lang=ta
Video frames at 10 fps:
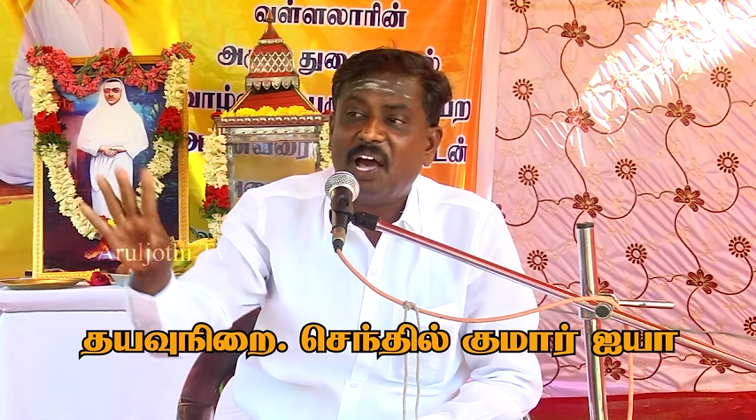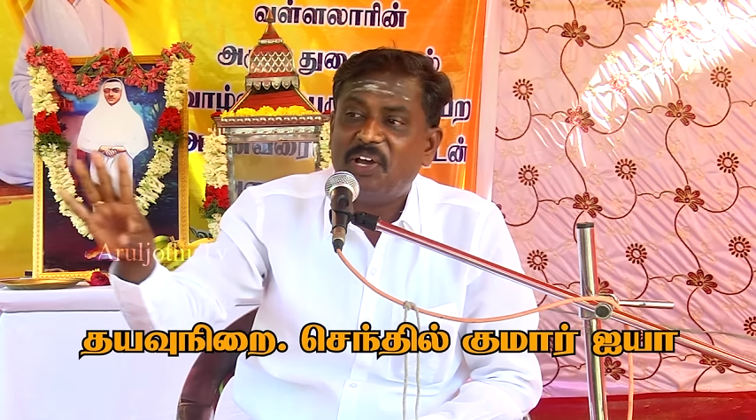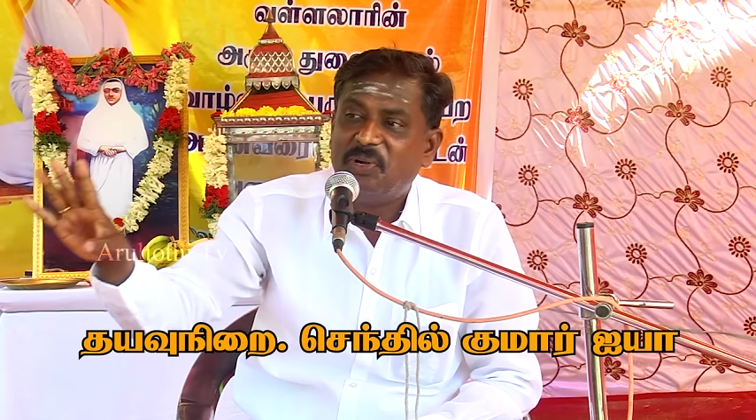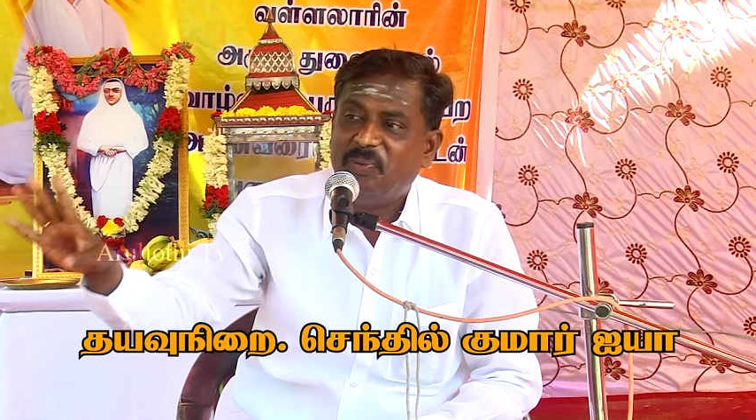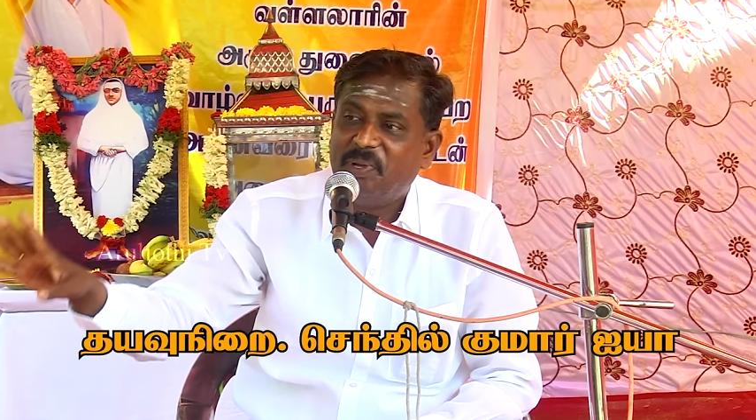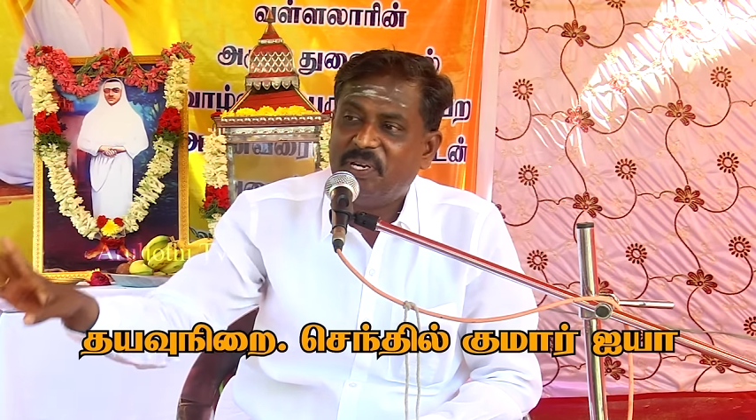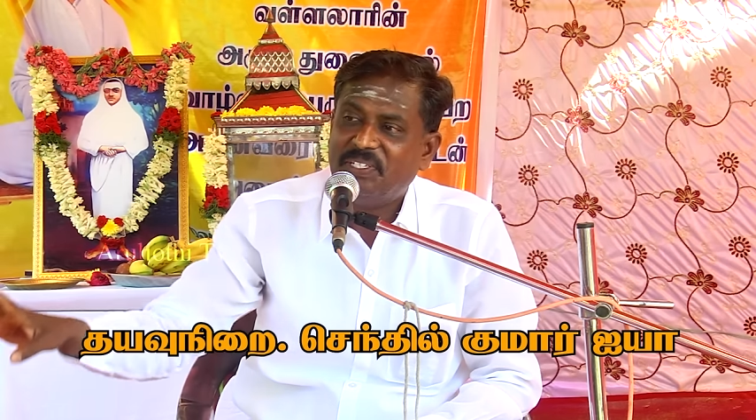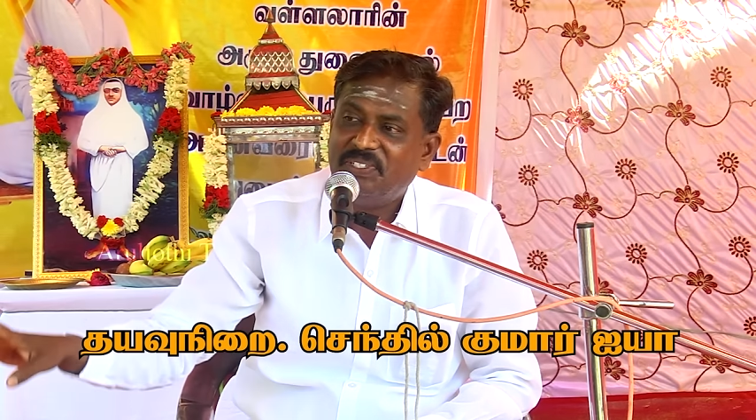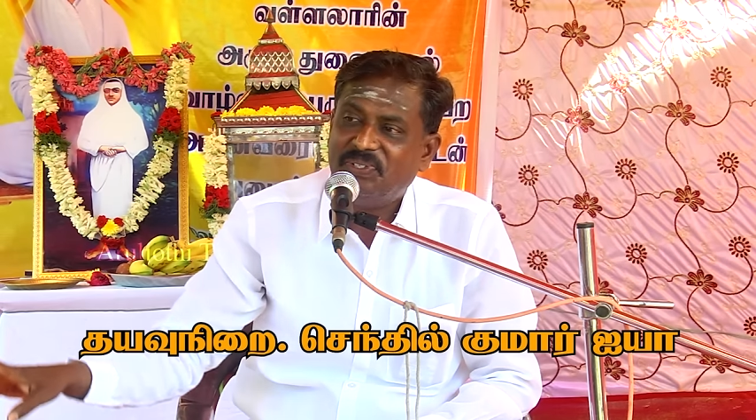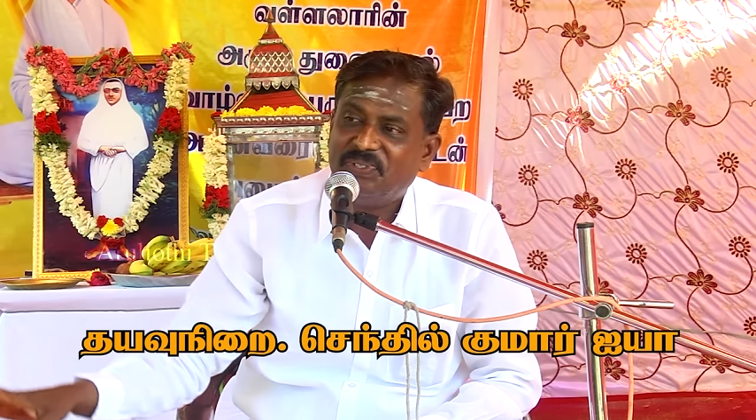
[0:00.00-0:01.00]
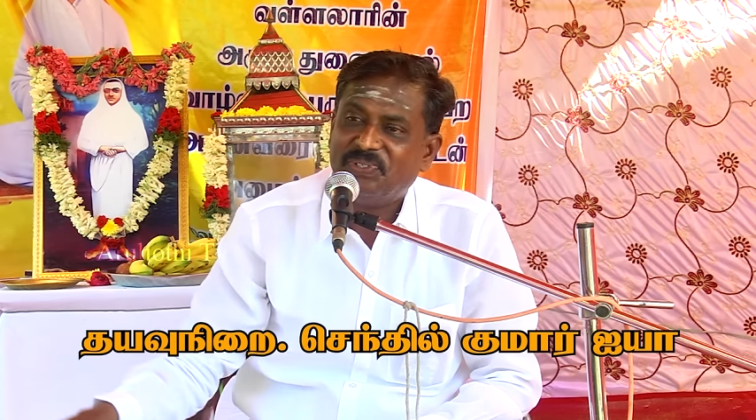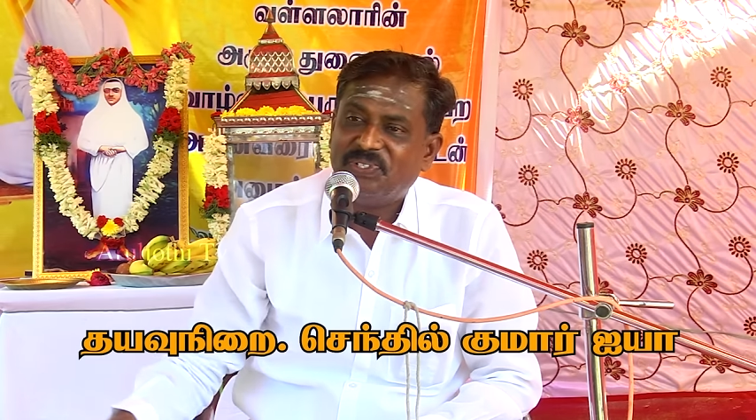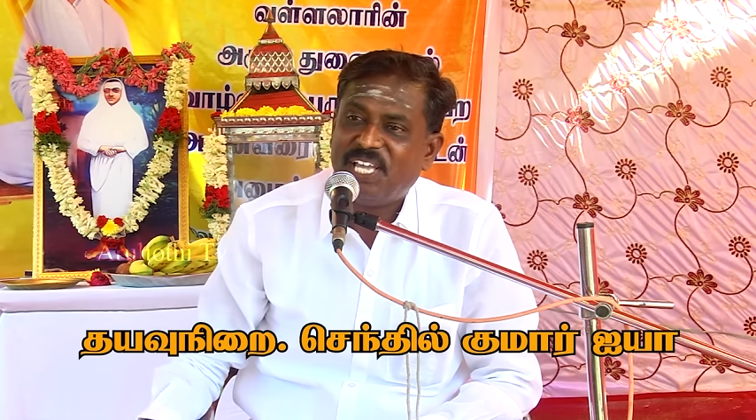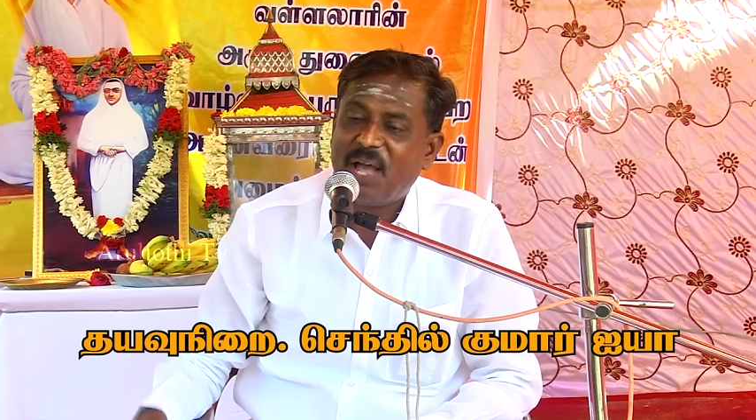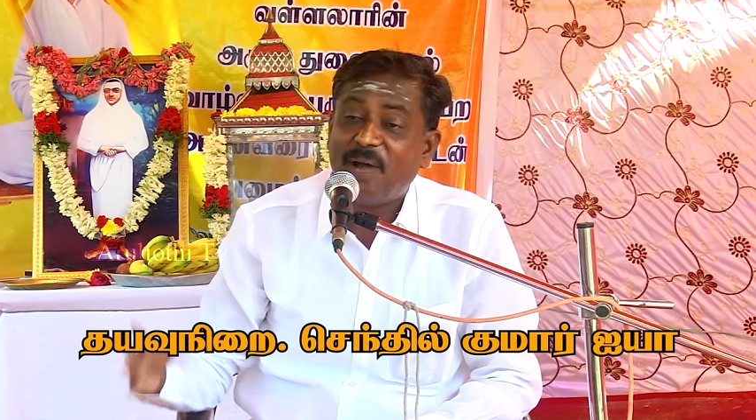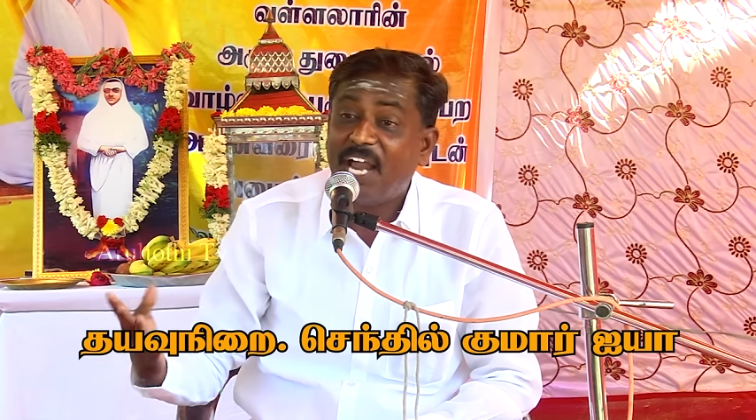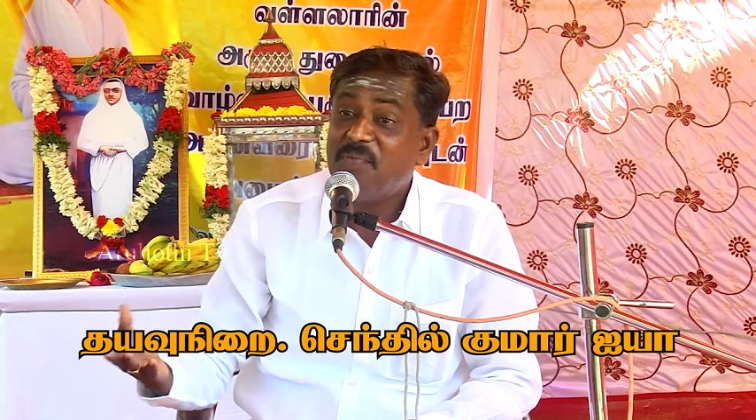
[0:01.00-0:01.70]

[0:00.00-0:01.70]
அருட்பெருஞ்சோதி அப்போ